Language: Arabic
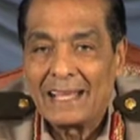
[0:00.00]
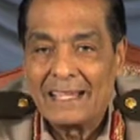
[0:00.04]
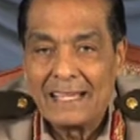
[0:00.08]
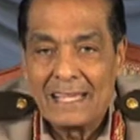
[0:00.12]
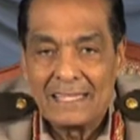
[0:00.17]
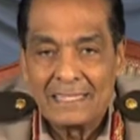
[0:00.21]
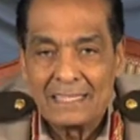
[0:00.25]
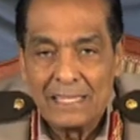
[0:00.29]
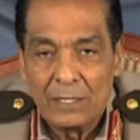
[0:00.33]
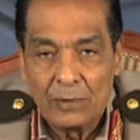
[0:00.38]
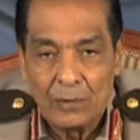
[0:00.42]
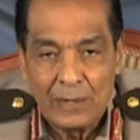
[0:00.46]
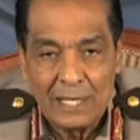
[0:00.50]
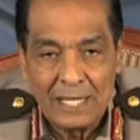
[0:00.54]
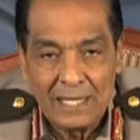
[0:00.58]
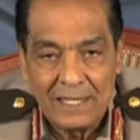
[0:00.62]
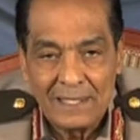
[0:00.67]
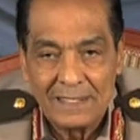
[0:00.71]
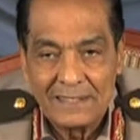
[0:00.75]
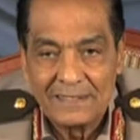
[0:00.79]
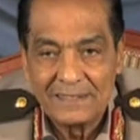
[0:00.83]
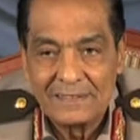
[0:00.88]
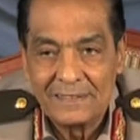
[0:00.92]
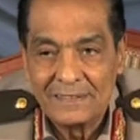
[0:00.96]
الدول
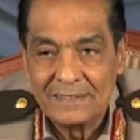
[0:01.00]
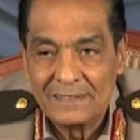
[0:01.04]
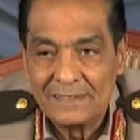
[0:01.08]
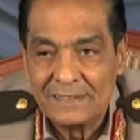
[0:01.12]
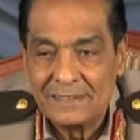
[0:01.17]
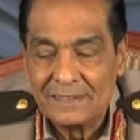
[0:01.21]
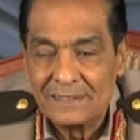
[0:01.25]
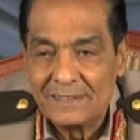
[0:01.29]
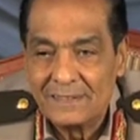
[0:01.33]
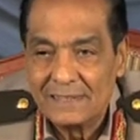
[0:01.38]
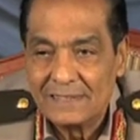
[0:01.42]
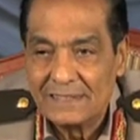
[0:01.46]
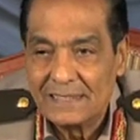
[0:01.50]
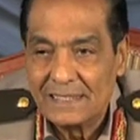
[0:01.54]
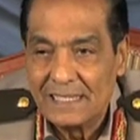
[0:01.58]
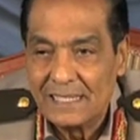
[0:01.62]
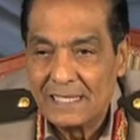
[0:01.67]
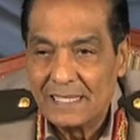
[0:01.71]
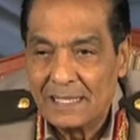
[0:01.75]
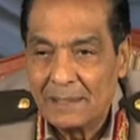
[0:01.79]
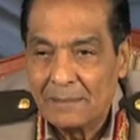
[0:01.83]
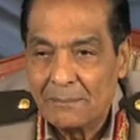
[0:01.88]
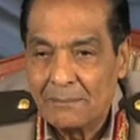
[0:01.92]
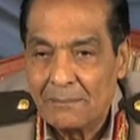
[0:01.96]

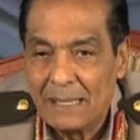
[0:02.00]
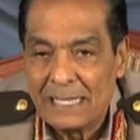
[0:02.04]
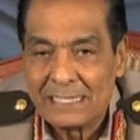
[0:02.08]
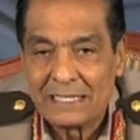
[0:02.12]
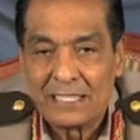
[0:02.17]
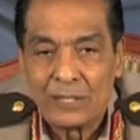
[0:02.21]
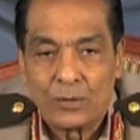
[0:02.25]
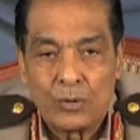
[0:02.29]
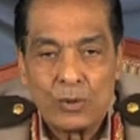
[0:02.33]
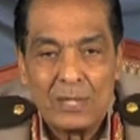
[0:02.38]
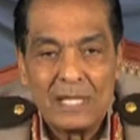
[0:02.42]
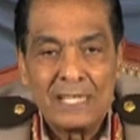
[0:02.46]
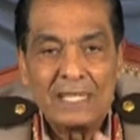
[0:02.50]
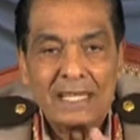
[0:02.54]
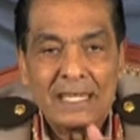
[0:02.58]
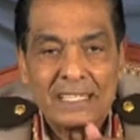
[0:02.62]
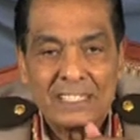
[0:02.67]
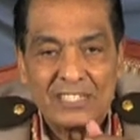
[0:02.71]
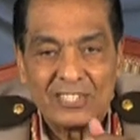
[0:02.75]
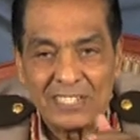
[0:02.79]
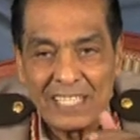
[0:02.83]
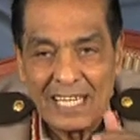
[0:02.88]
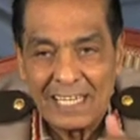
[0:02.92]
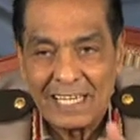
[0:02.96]
بس كلنا
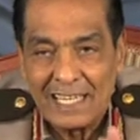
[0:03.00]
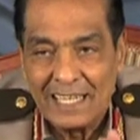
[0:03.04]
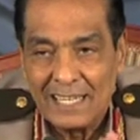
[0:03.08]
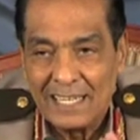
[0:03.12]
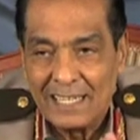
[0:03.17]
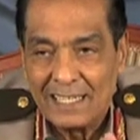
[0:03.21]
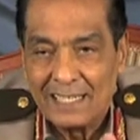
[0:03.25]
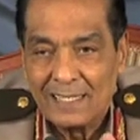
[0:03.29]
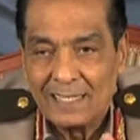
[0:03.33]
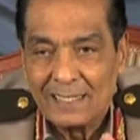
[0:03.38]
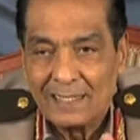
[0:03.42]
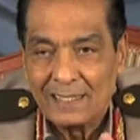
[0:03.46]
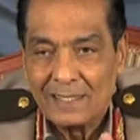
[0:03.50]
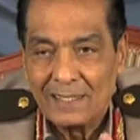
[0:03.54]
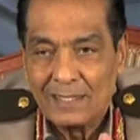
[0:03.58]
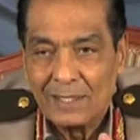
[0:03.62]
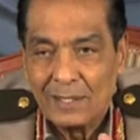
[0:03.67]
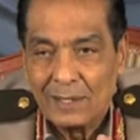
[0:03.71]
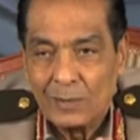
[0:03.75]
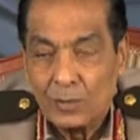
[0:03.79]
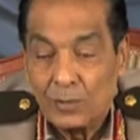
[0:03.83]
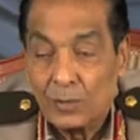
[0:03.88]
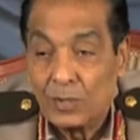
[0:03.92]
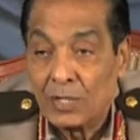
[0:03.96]
نشتغل
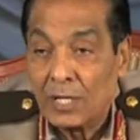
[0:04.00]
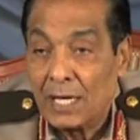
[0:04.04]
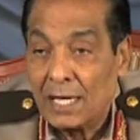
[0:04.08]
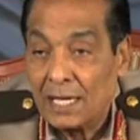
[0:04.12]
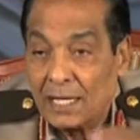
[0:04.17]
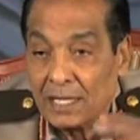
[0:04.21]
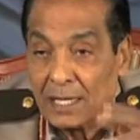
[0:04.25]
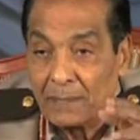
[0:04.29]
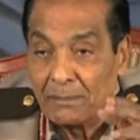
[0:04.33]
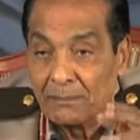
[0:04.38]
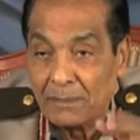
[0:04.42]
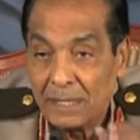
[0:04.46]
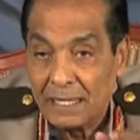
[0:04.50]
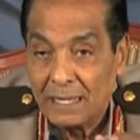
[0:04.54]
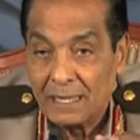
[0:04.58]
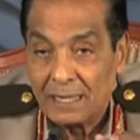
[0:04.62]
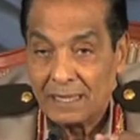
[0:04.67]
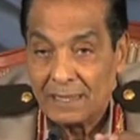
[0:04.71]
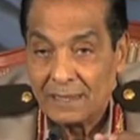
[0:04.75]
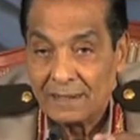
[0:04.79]
ونراعي ربنا